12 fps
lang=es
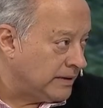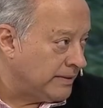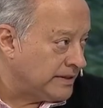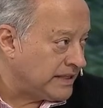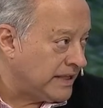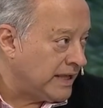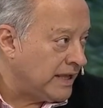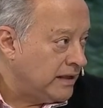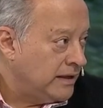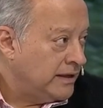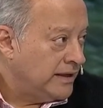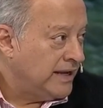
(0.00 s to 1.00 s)
pasada
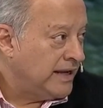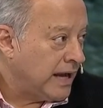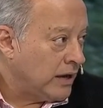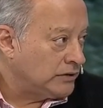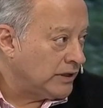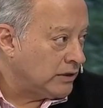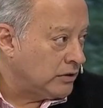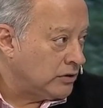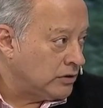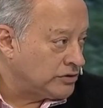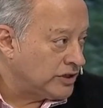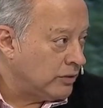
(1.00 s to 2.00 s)
incautaron
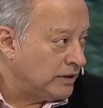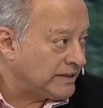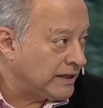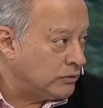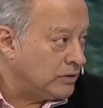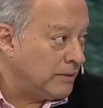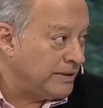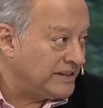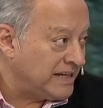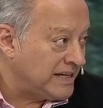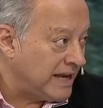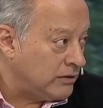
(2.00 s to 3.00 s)
o secuestraron una
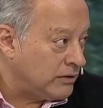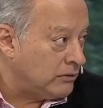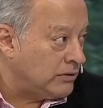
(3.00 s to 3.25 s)
ametralladora,